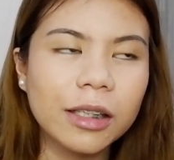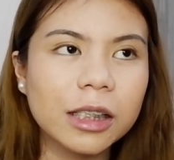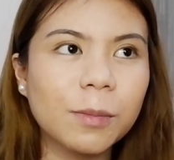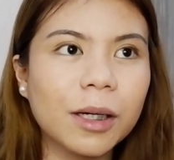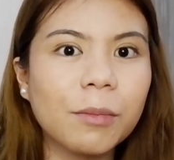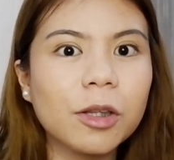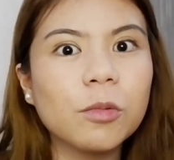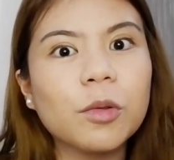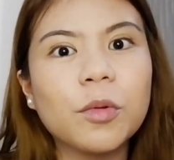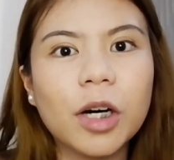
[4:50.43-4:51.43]
Tapos parang may
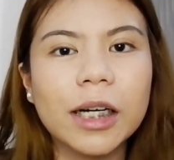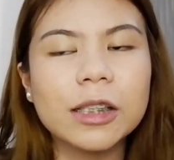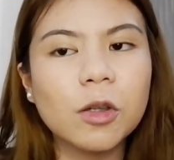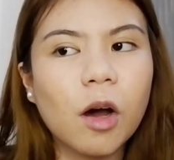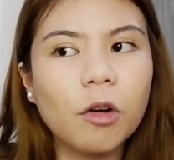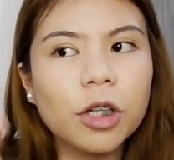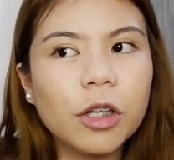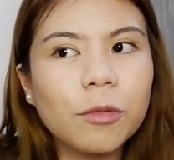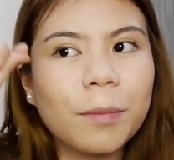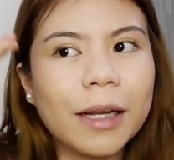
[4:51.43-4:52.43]
tumubo agad, so ako
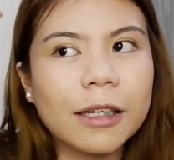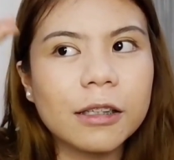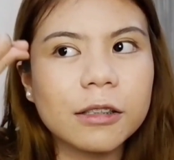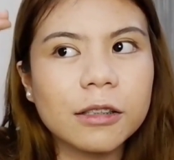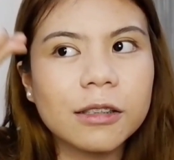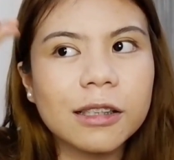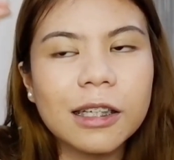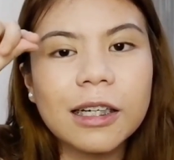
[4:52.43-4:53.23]
na yung parang